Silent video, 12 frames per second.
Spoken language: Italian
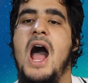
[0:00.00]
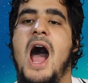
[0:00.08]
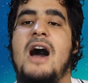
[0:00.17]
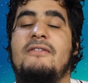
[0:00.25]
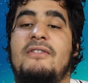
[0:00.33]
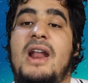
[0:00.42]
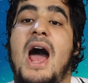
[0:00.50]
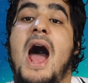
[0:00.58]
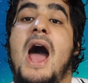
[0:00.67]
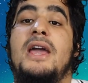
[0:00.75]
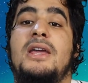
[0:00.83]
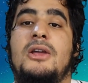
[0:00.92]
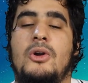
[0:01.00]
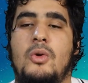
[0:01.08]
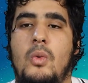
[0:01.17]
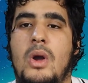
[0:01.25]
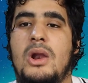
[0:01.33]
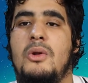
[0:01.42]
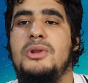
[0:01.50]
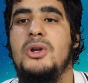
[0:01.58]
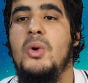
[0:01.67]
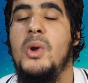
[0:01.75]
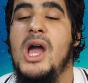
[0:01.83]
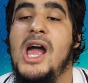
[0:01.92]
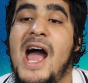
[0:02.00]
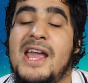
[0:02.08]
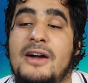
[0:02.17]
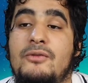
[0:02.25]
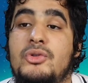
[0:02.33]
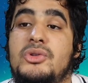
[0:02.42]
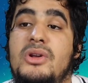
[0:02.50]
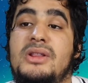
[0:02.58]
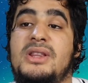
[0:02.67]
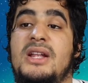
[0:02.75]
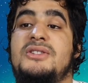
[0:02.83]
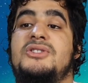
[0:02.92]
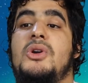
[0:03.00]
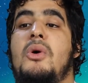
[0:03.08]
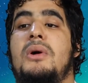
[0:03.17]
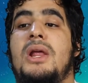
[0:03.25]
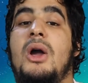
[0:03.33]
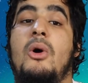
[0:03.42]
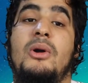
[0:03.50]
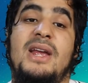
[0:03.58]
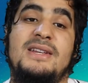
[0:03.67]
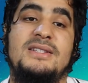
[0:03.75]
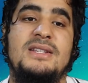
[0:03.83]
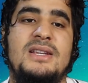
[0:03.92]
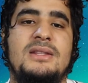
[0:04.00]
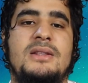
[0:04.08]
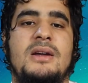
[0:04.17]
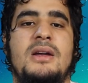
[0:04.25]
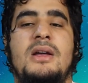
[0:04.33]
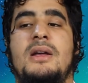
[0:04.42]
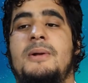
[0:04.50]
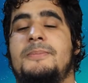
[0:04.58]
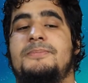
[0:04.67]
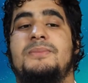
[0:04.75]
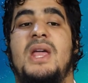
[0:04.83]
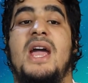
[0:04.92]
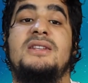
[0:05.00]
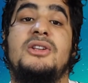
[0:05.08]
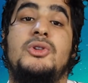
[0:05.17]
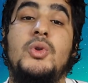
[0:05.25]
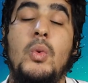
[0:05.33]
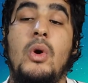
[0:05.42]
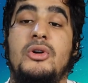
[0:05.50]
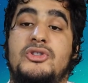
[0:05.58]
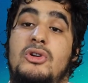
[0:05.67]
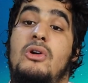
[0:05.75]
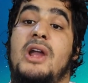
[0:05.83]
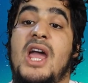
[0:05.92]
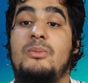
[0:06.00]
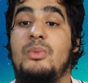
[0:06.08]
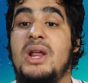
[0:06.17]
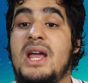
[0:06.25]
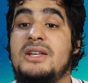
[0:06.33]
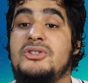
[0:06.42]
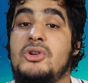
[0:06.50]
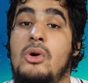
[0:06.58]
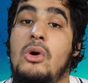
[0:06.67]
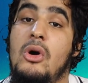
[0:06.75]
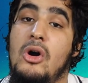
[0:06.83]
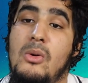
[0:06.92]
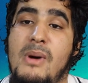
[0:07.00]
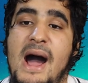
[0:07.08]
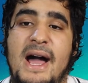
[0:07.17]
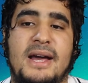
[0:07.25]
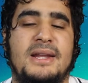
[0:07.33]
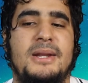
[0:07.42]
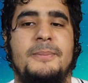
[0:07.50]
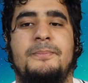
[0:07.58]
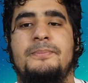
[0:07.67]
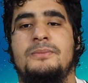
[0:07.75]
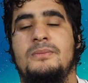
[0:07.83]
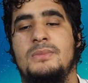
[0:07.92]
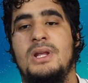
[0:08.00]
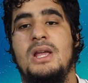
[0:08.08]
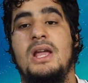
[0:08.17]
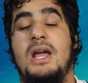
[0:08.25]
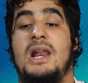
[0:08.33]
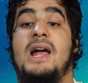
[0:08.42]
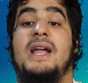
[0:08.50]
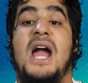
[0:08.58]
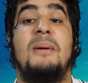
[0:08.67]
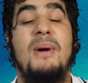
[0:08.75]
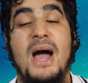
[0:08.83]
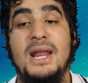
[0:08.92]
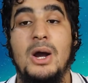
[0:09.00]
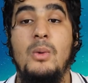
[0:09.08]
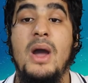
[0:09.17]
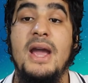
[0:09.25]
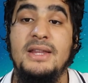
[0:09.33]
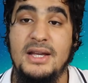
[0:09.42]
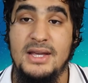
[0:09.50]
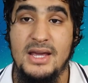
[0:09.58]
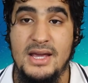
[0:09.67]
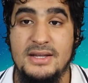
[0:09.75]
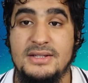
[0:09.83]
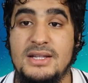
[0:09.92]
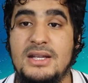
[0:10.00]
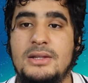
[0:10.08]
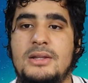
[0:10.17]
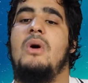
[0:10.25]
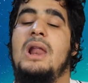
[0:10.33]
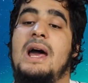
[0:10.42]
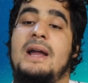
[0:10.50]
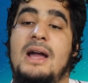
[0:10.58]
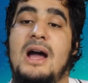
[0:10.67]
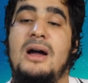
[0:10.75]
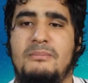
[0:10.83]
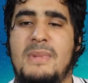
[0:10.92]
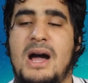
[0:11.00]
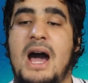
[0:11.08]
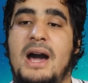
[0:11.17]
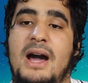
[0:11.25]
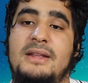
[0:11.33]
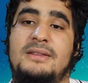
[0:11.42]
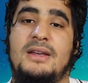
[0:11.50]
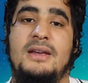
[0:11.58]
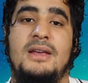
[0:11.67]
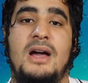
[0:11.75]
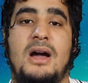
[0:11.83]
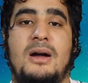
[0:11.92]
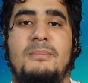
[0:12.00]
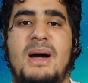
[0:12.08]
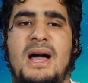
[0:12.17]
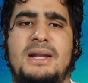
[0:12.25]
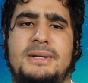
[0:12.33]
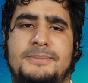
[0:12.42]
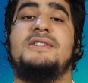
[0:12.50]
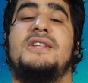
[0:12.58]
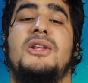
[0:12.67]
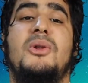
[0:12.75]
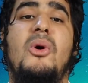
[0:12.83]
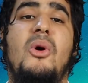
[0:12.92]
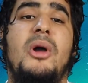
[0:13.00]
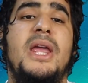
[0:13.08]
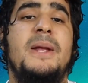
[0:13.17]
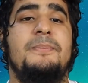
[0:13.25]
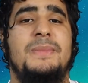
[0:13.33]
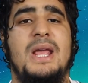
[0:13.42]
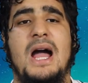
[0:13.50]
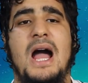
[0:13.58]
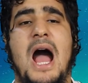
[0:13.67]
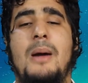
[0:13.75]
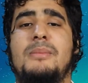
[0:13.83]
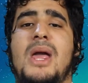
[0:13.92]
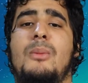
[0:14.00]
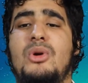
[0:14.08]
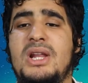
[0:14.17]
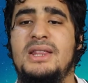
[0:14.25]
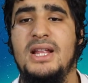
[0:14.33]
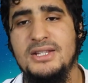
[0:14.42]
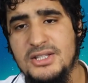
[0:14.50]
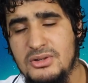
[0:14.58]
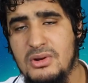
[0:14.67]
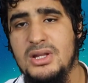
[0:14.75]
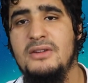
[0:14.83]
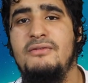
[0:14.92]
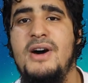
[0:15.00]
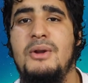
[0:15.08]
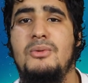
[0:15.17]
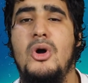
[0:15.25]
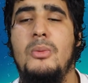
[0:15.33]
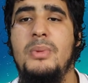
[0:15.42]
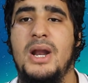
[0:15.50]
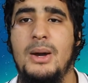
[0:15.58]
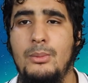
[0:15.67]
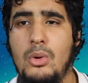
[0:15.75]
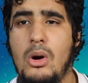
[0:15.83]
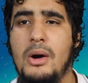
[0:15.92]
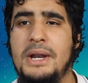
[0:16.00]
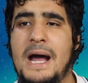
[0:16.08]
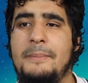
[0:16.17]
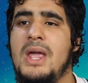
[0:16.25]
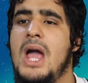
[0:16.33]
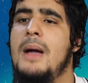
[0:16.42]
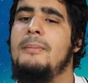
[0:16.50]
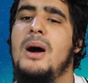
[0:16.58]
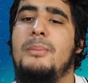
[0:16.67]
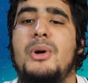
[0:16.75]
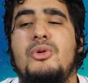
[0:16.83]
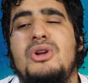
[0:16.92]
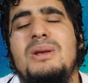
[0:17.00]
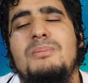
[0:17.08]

Avrai quello di cui hai avuto intenzione, o Yazid, ed è tuo ciò che hai preso, o Ma'an. Laka ma'ana waita ya Yazid, wa laka ma'akhatta ya Ma'an. Se noi abbiamo l'intenzione di fare un'opera buona, ma per un